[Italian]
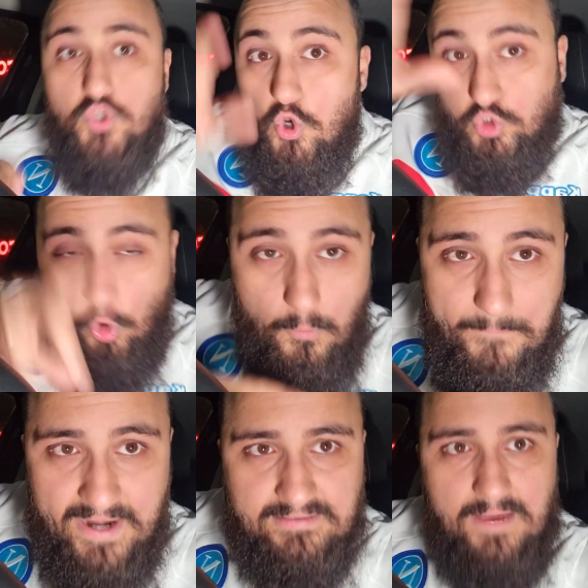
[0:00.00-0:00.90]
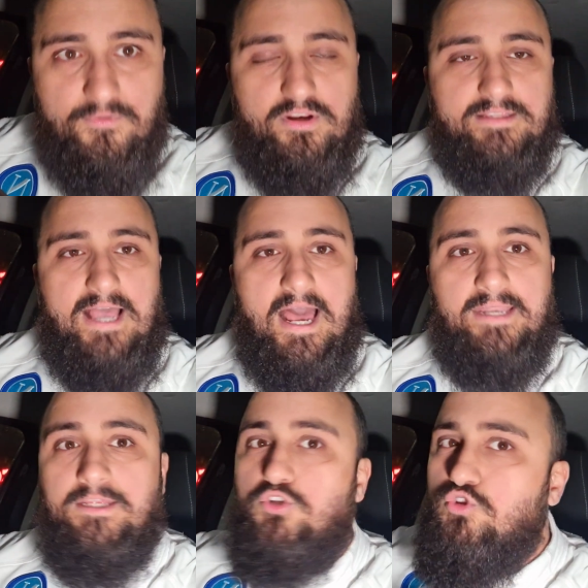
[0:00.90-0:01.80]
youtuber
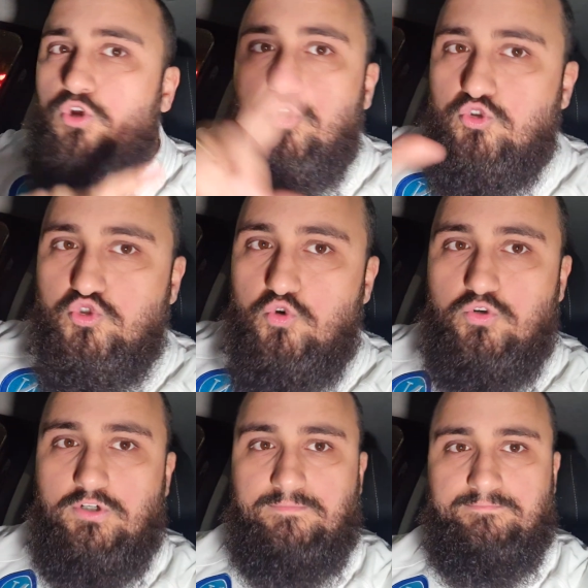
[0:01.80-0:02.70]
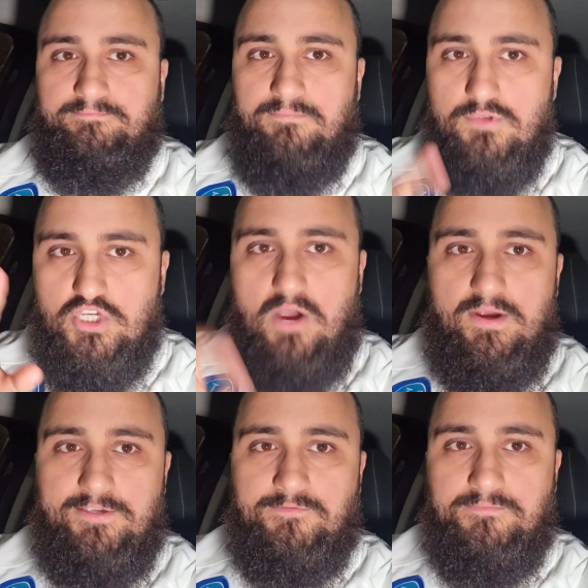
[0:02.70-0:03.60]
napoletani, non lo sono. Ciao,
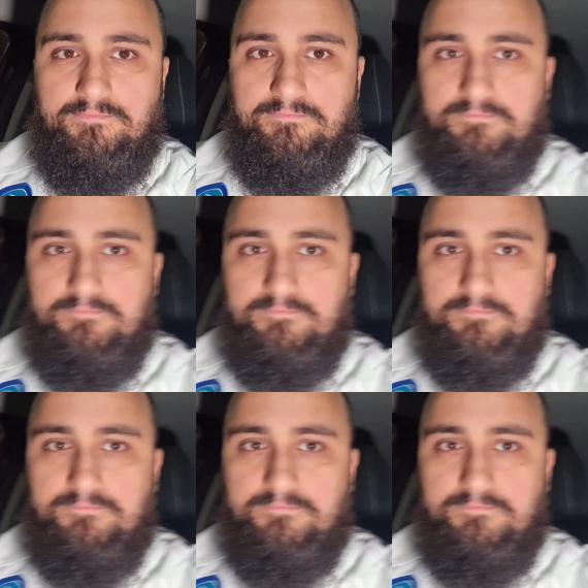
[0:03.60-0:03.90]
Aiu.